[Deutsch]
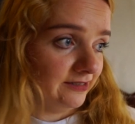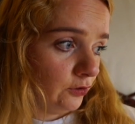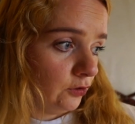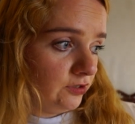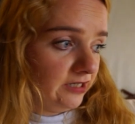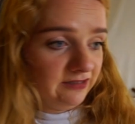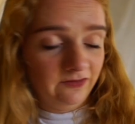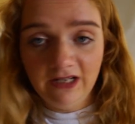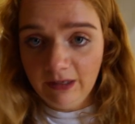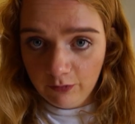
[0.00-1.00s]
ihr könnt hier das
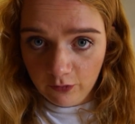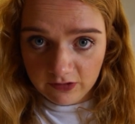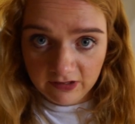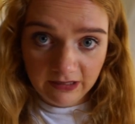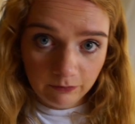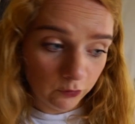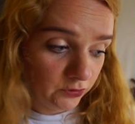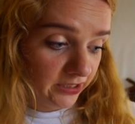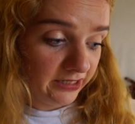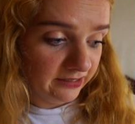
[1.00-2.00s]
WLAN benutzen im
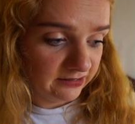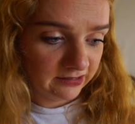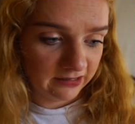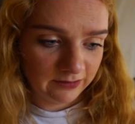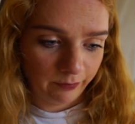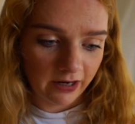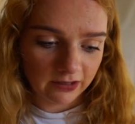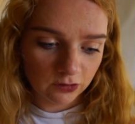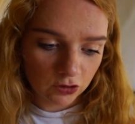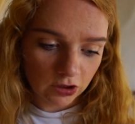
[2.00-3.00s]
Hotel. Das ist ganz
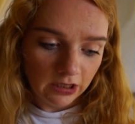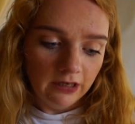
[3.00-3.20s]
praktisch.